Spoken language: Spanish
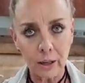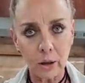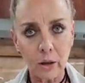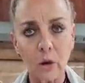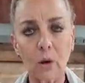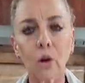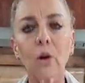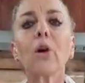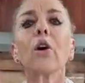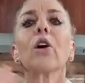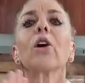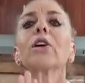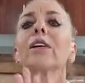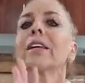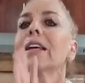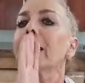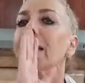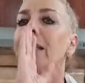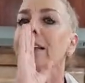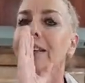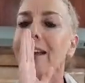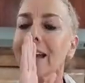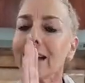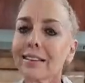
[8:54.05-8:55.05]
o
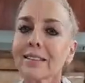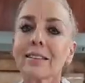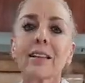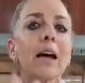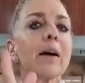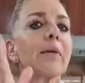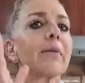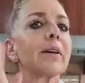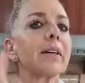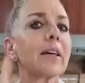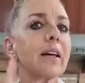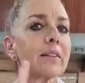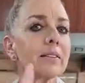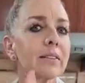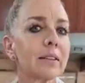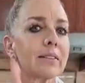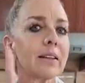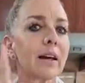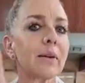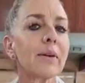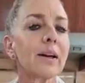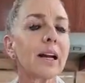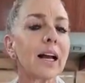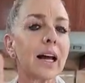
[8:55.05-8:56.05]
quien ya sabe, ya se
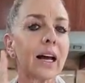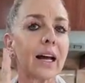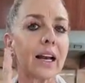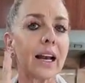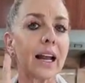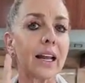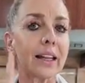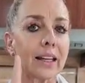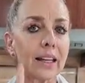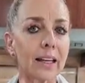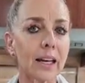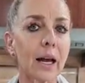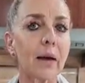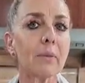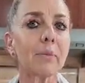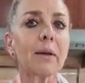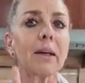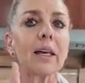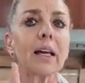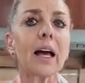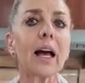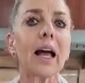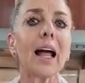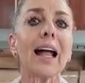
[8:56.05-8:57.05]
sabe la,
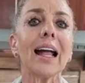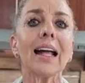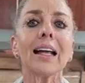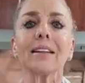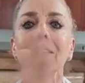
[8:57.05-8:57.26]
dinámica,